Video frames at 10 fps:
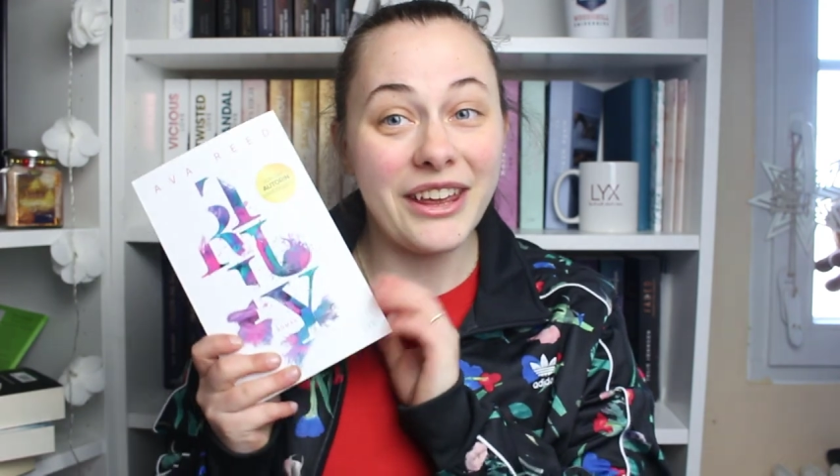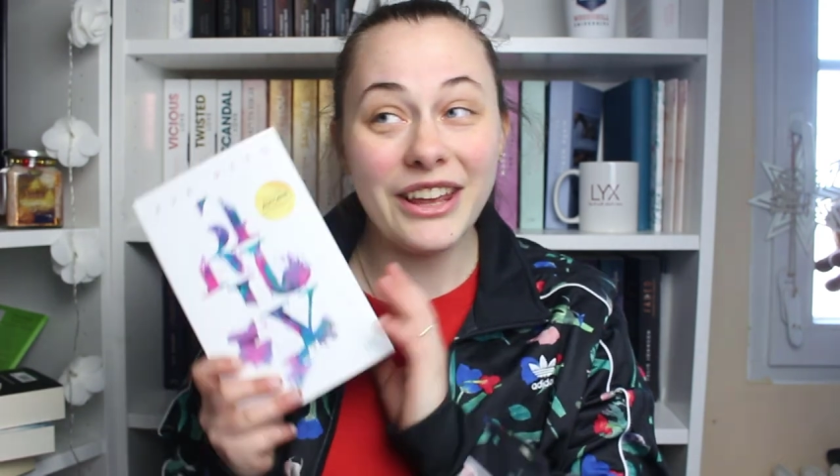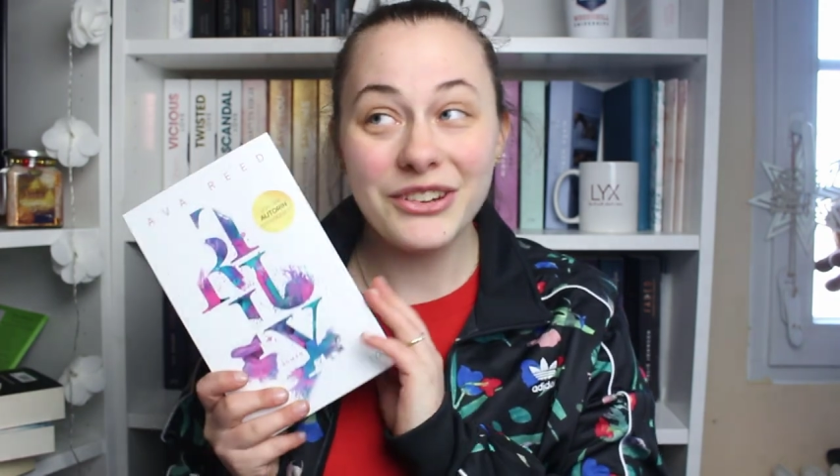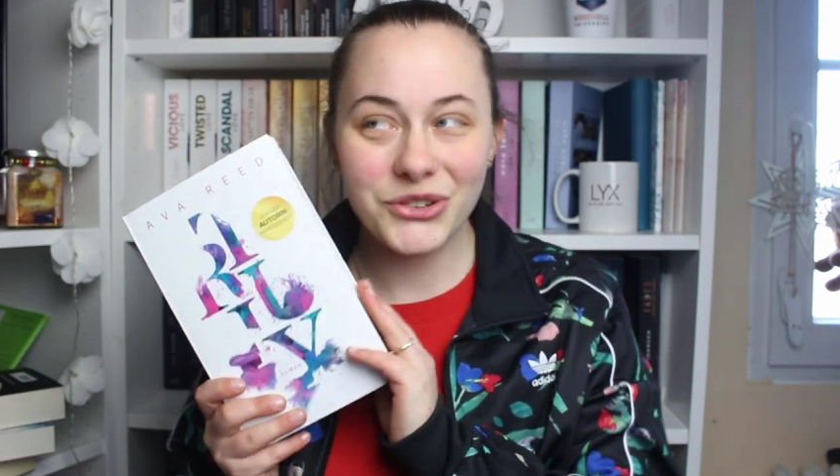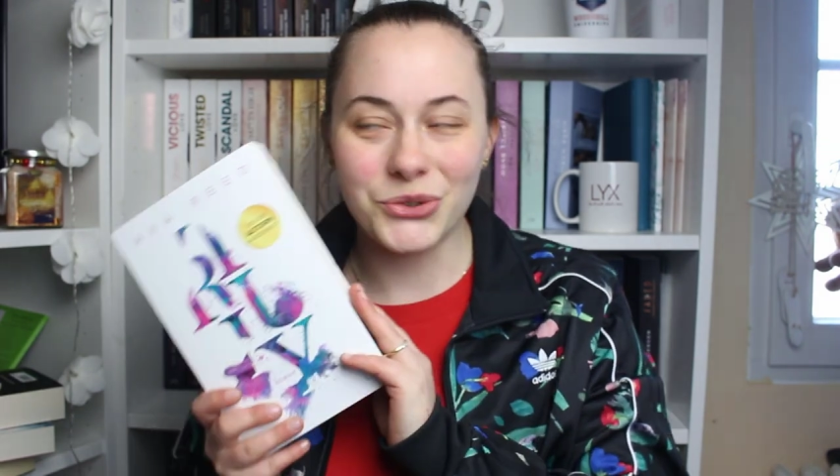
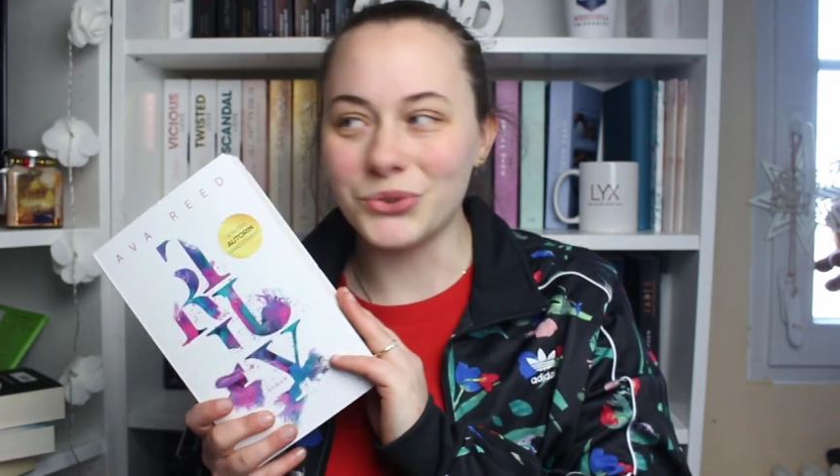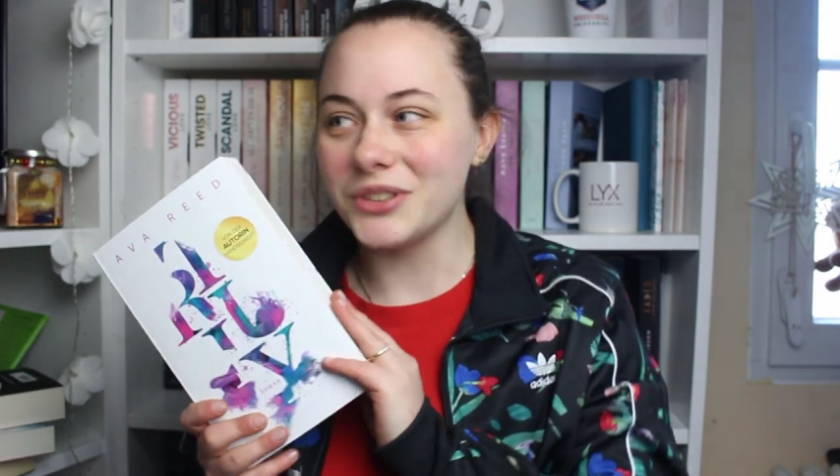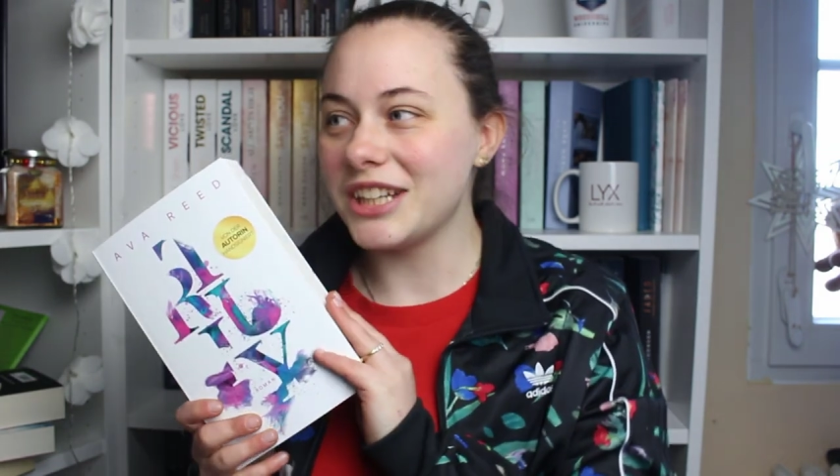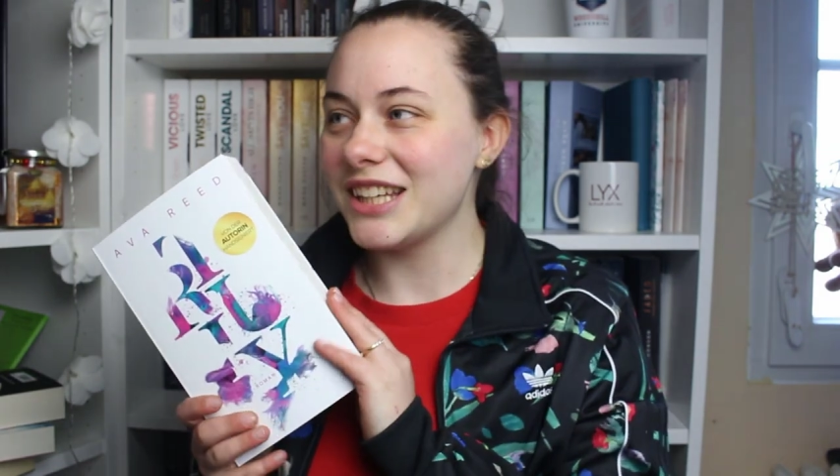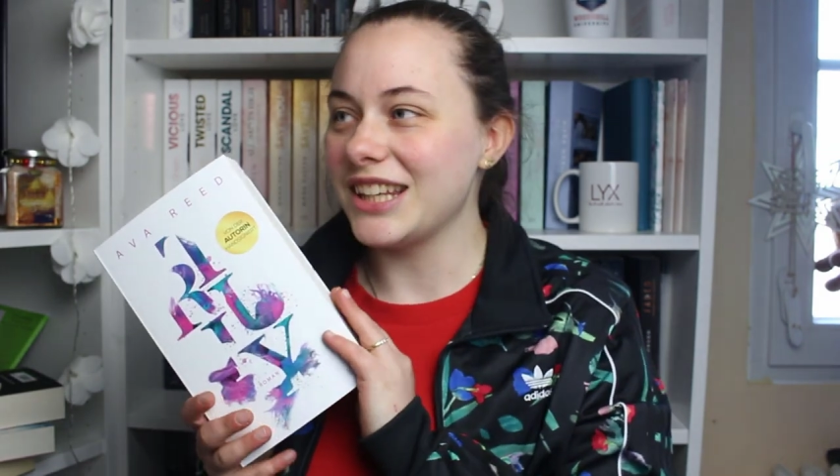in
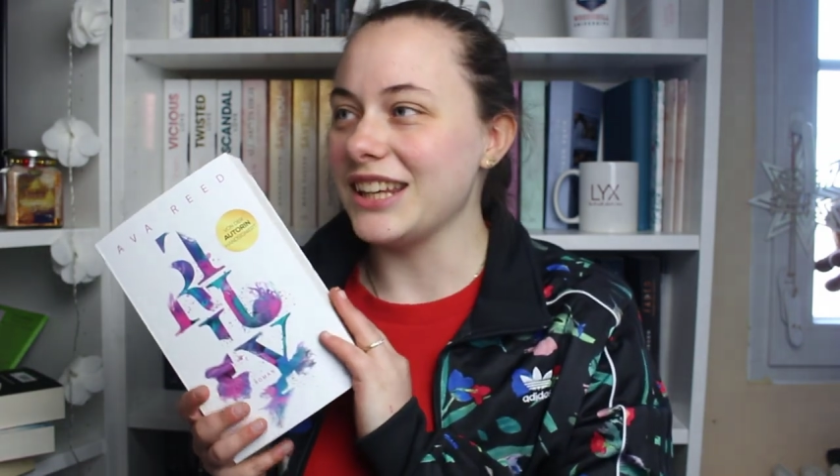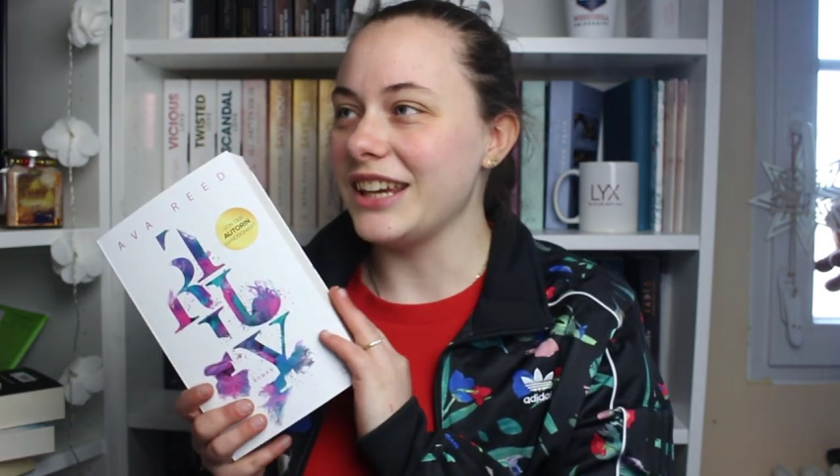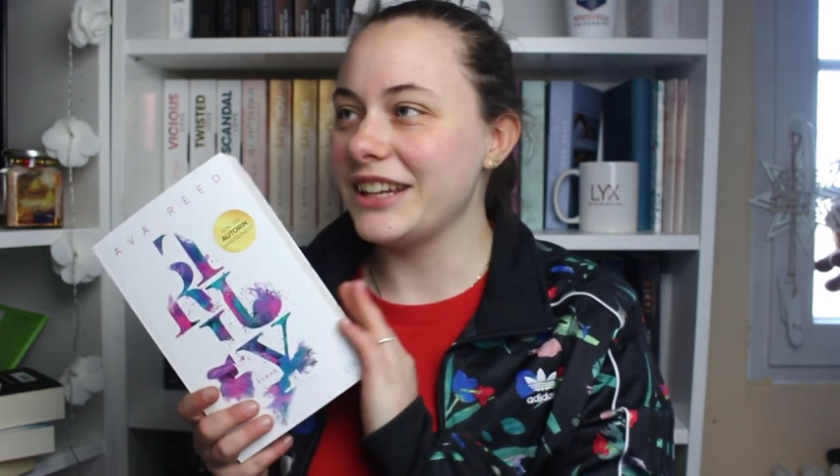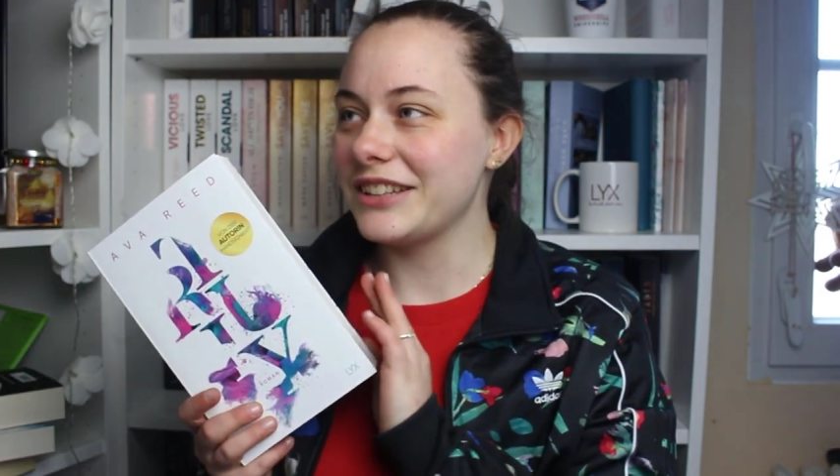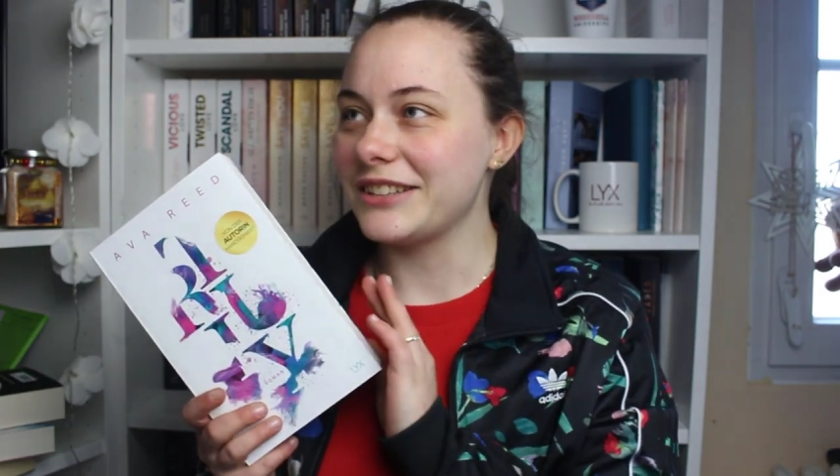Truly
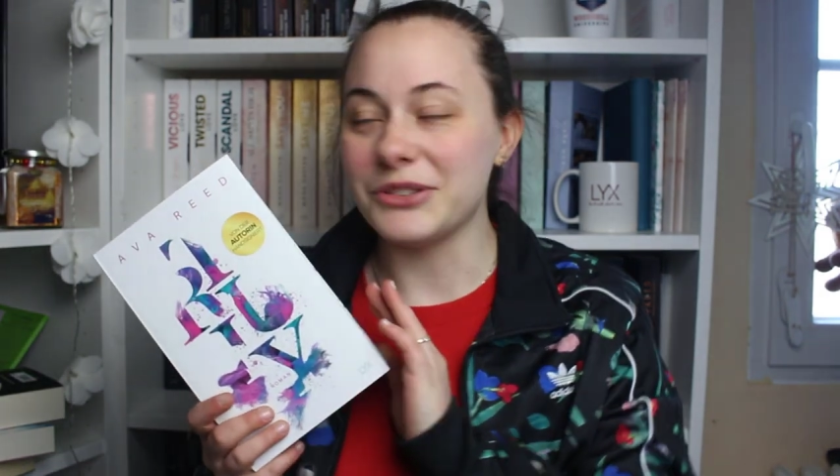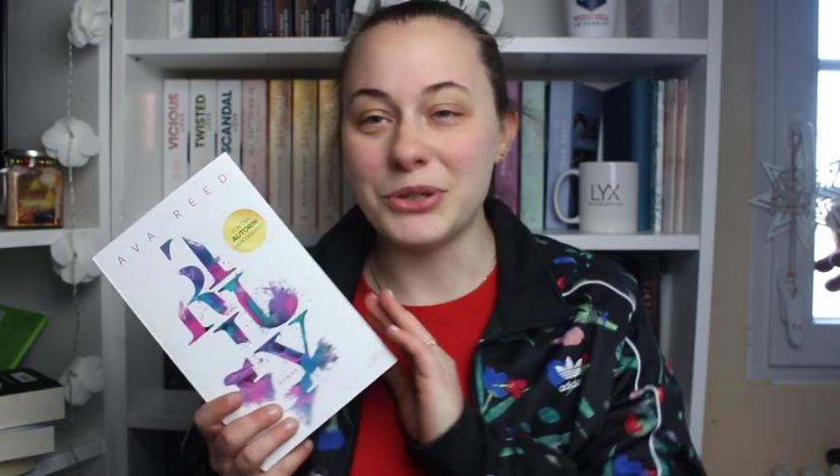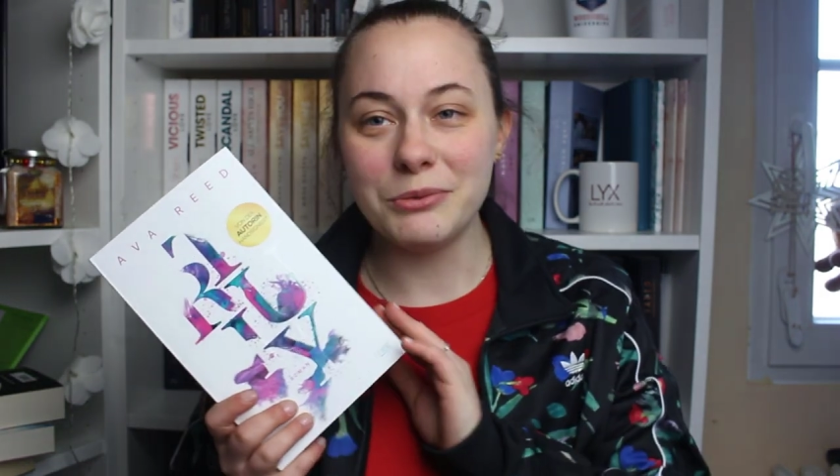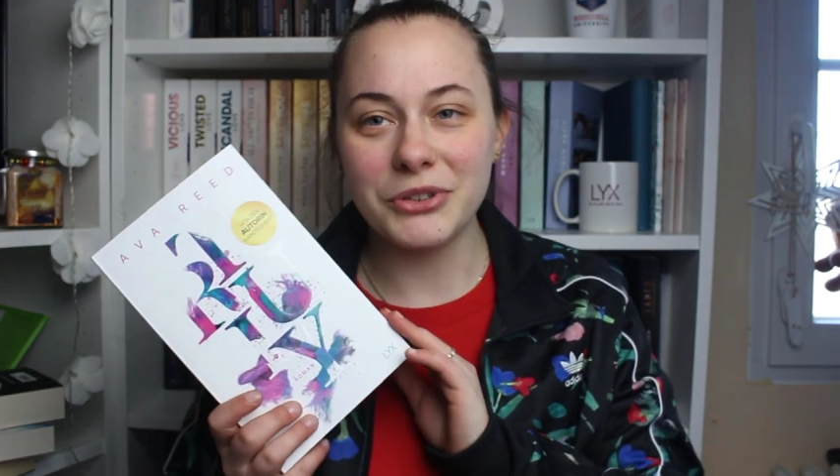geht es um